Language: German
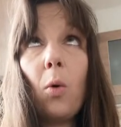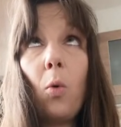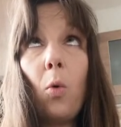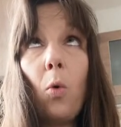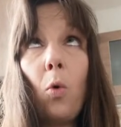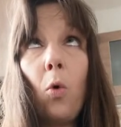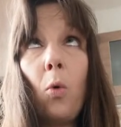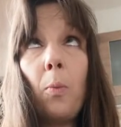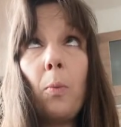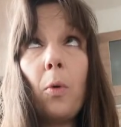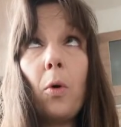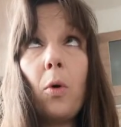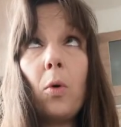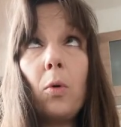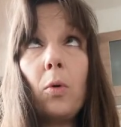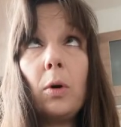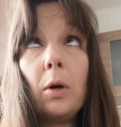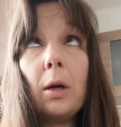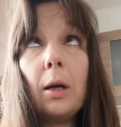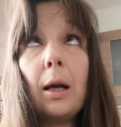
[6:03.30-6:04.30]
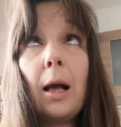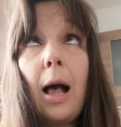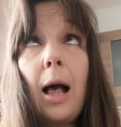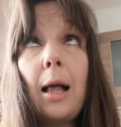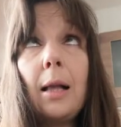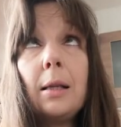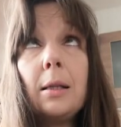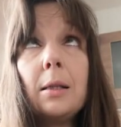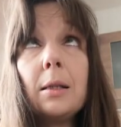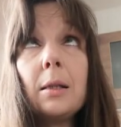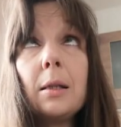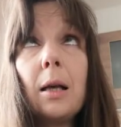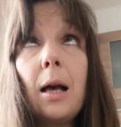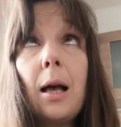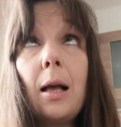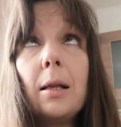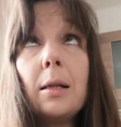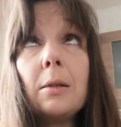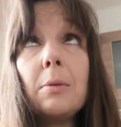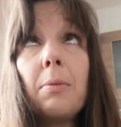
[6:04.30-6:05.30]
nach oben rollen. Ganz,
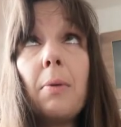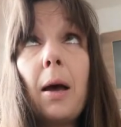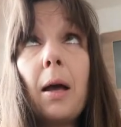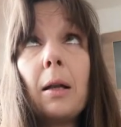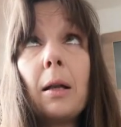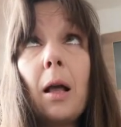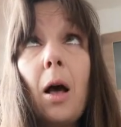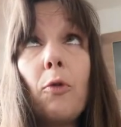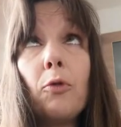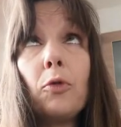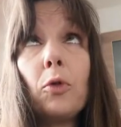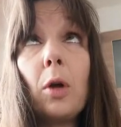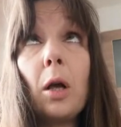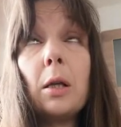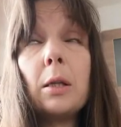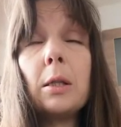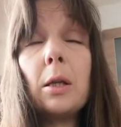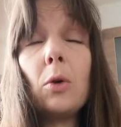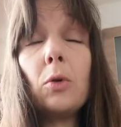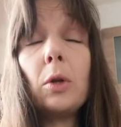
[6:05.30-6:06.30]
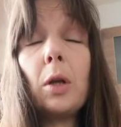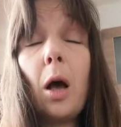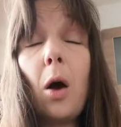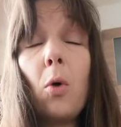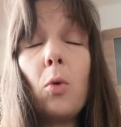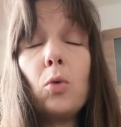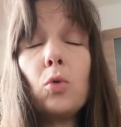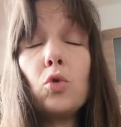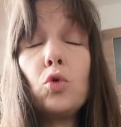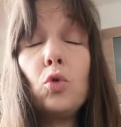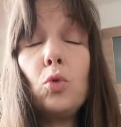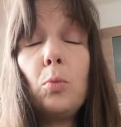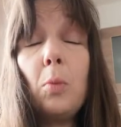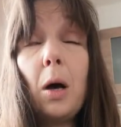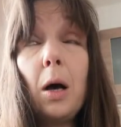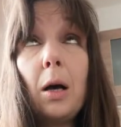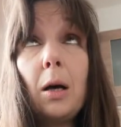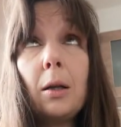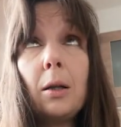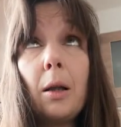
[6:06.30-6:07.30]
ganz weit rauf. Du kannst auch die Augen
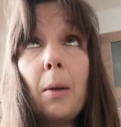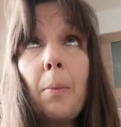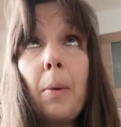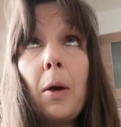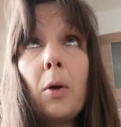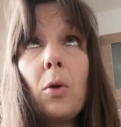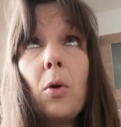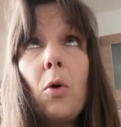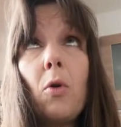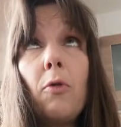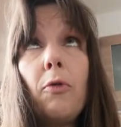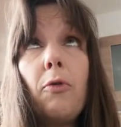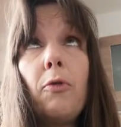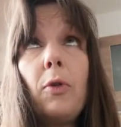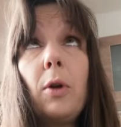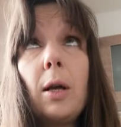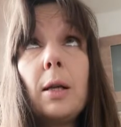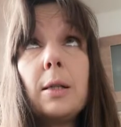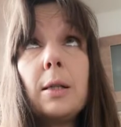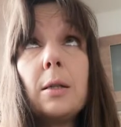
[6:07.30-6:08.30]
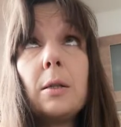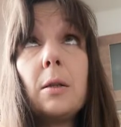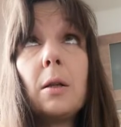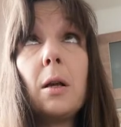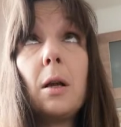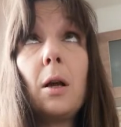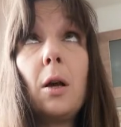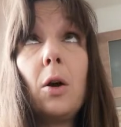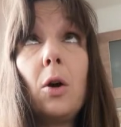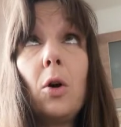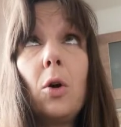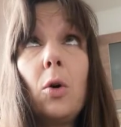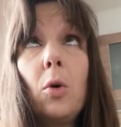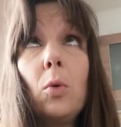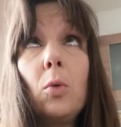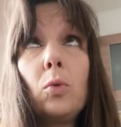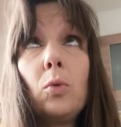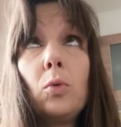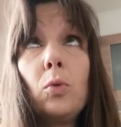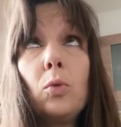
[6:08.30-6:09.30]
zumachen, dabei oder offen lassen.
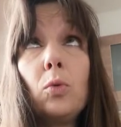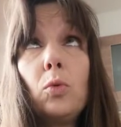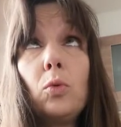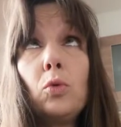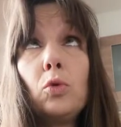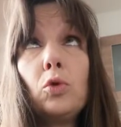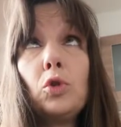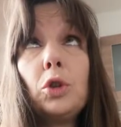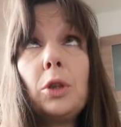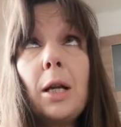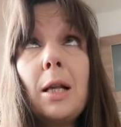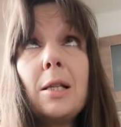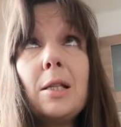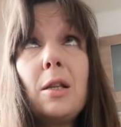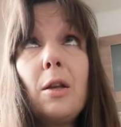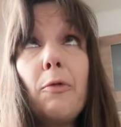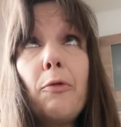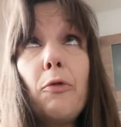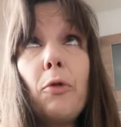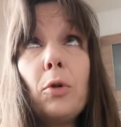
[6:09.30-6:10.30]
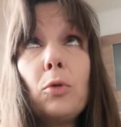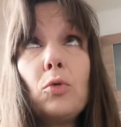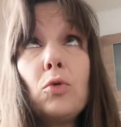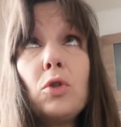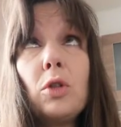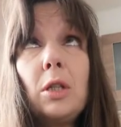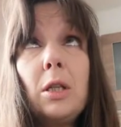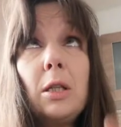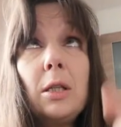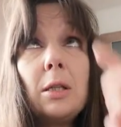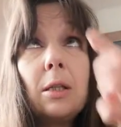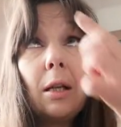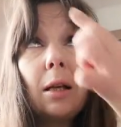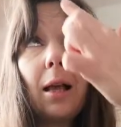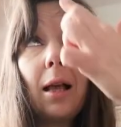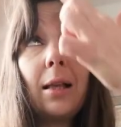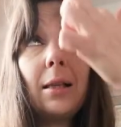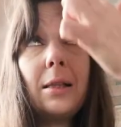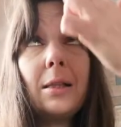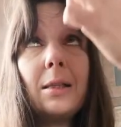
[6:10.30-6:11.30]
Und du stellst dir vor, du siehst da
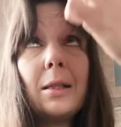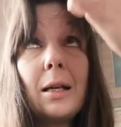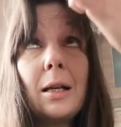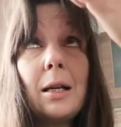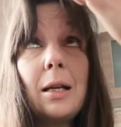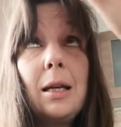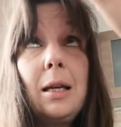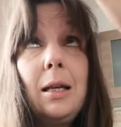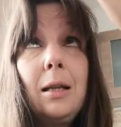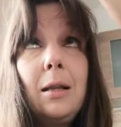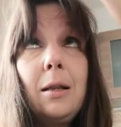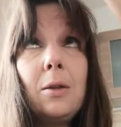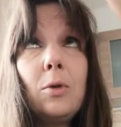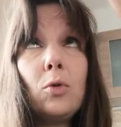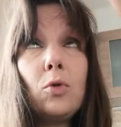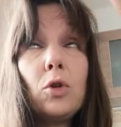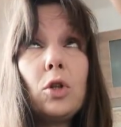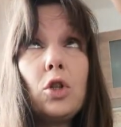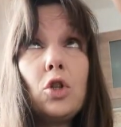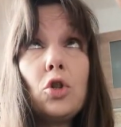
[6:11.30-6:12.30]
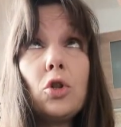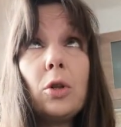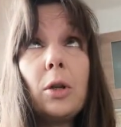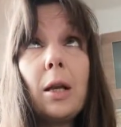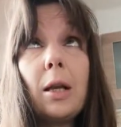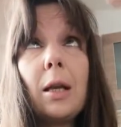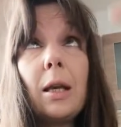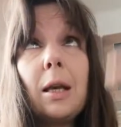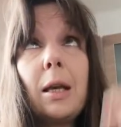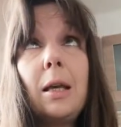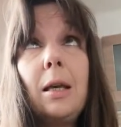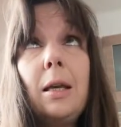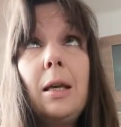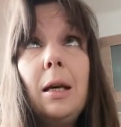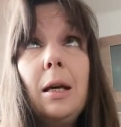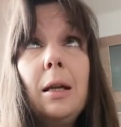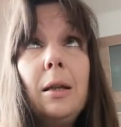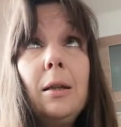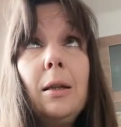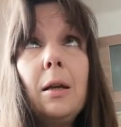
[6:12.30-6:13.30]
ganz nach hinten, du siehst schon dein
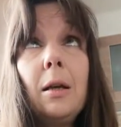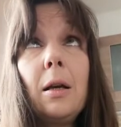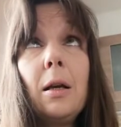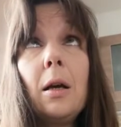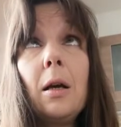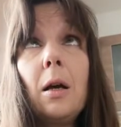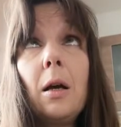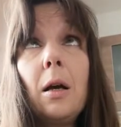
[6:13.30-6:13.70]
Gehirn,